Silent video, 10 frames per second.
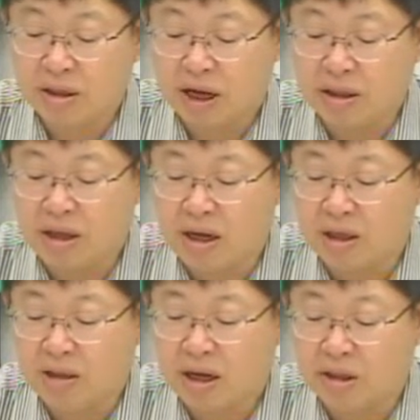台
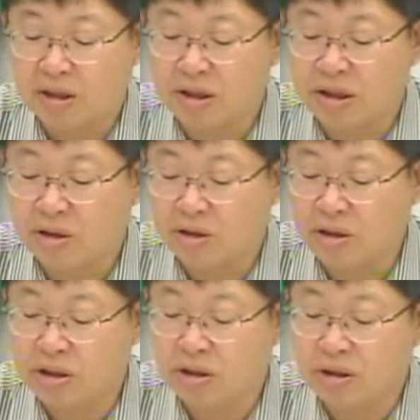大大气科学
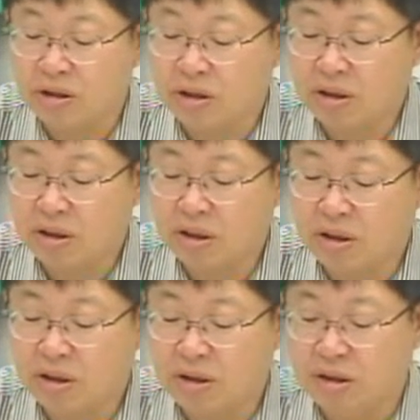系也
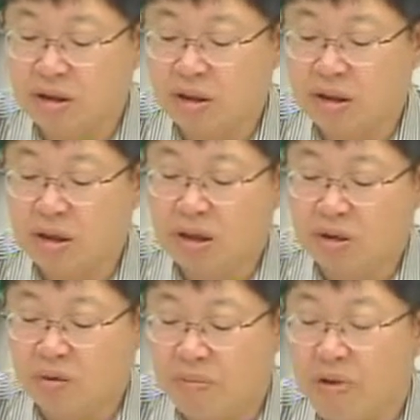是
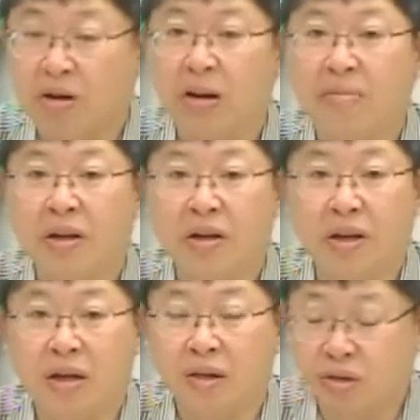环保联盟
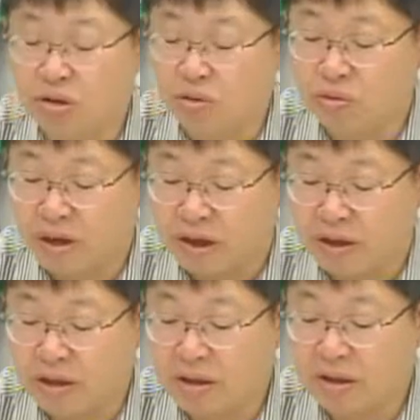的学术委
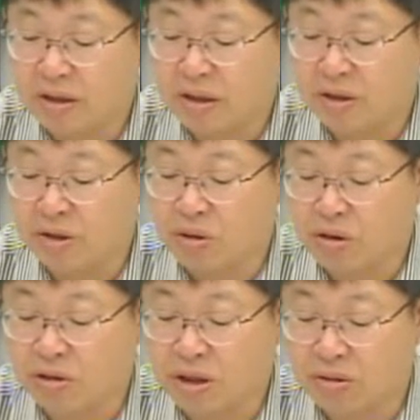员呃徐
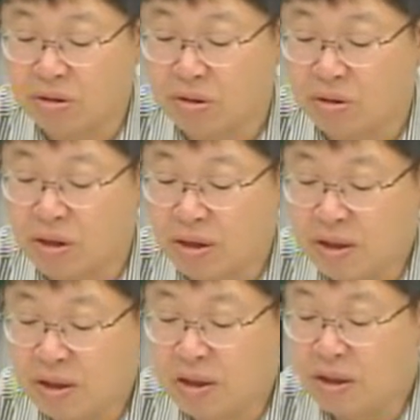光荣教授
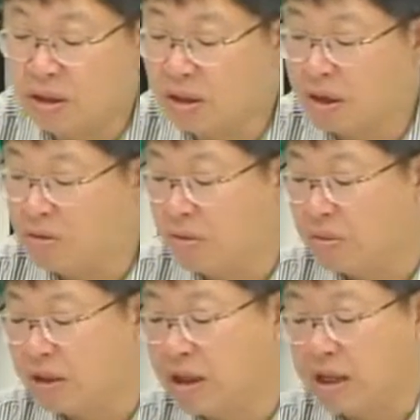呃跟我
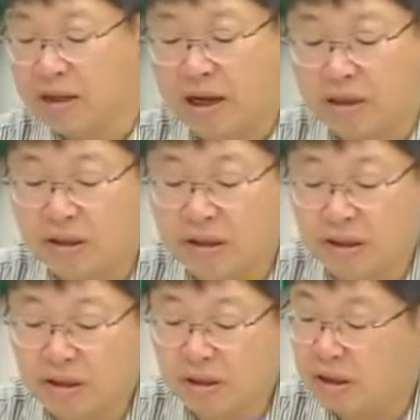们谈谈
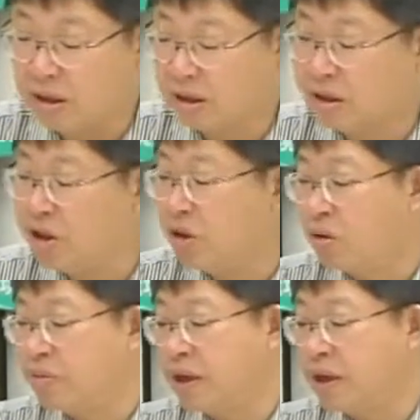这个气候